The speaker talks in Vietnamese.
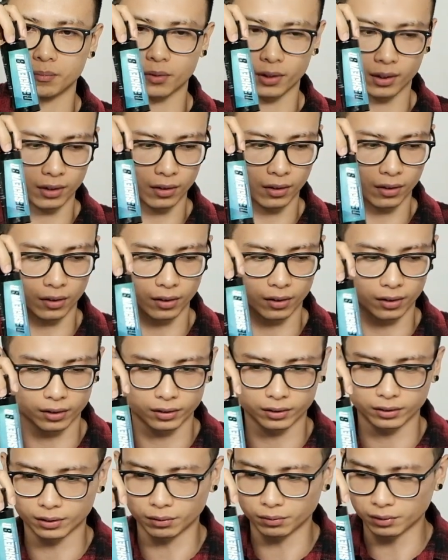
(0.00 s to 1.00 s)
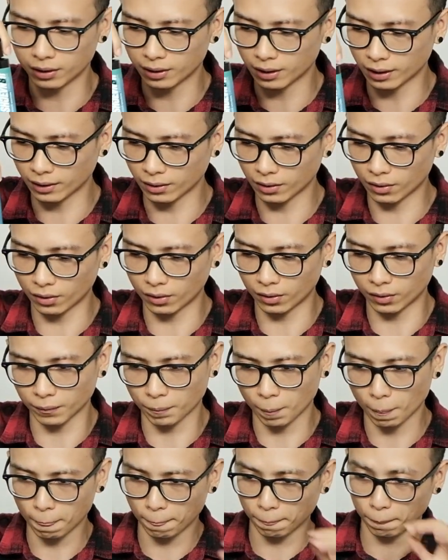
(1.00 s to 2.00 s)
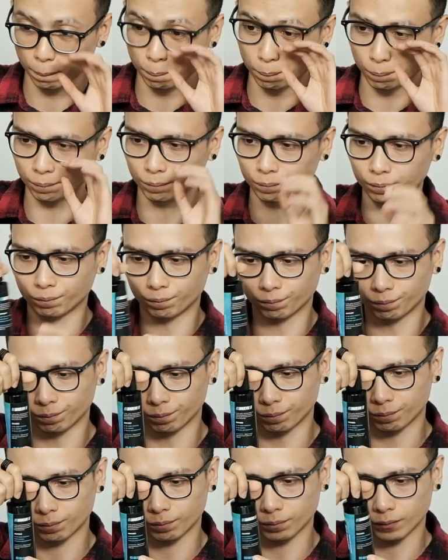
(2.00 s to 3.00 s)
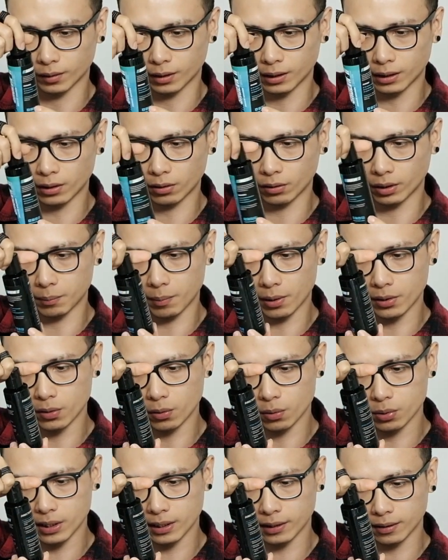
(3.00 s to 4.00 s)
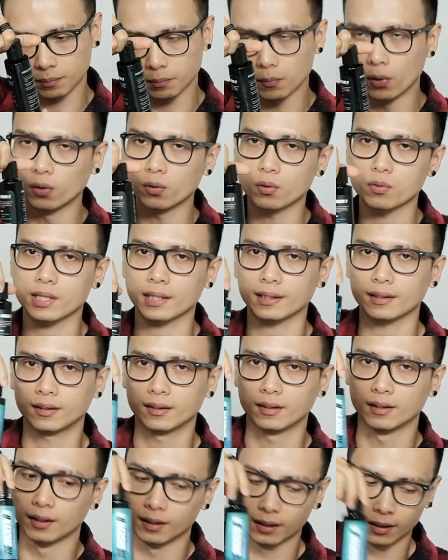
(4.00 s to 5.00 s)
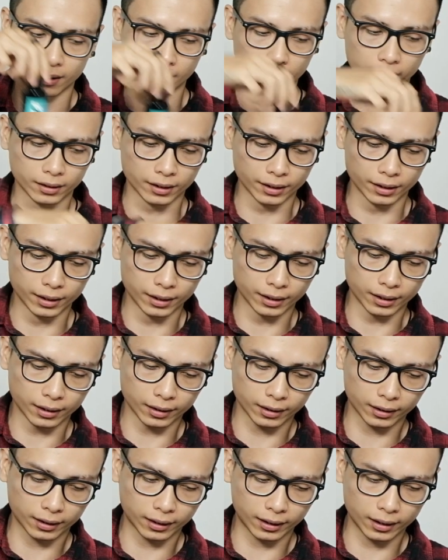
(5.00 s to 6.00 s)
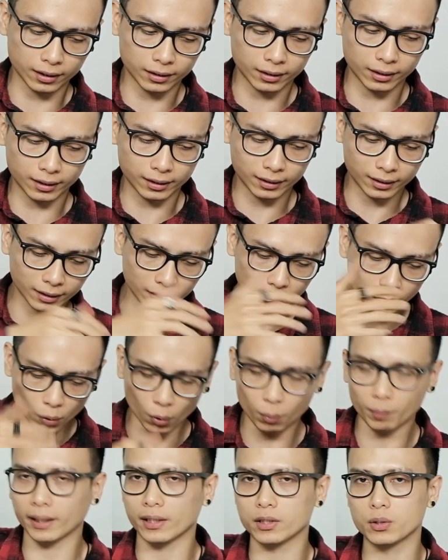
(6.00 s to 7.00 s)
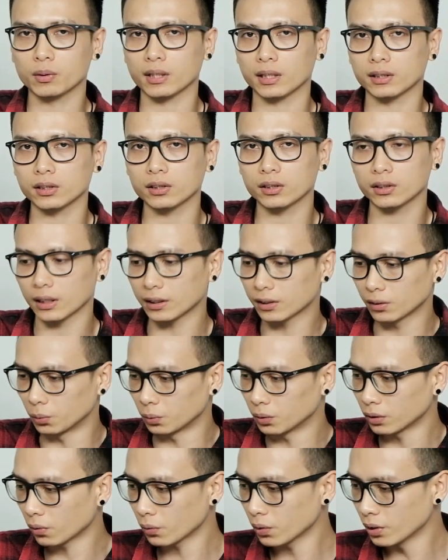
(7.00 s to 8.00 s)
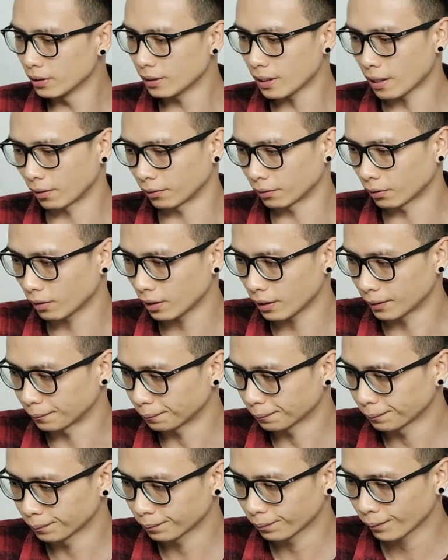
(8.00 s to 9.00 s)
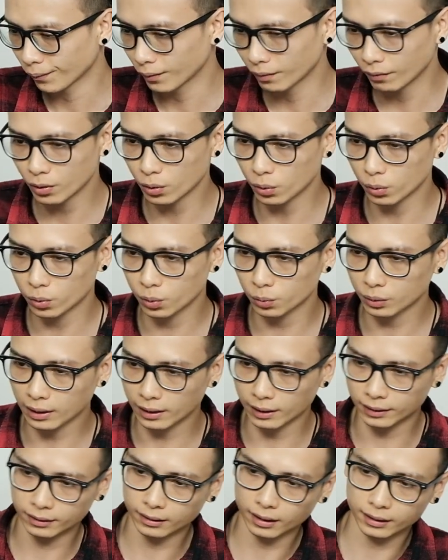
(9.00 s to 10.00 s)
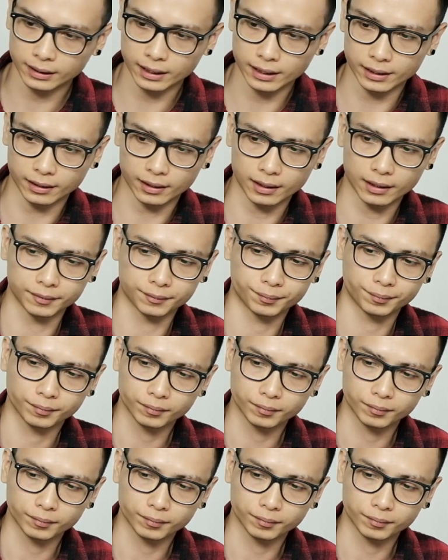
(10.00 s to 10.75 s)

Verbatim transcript: một cái lọ à, giống như là cái lọ um, cái lọ này bao nhiêu oz 4 oz thì ờ, cái cái cụm này chúng ta sẽ, sẽ sử dụng nó như nào đó là ví dụ chúng ta cần giặt giày chẳng hạn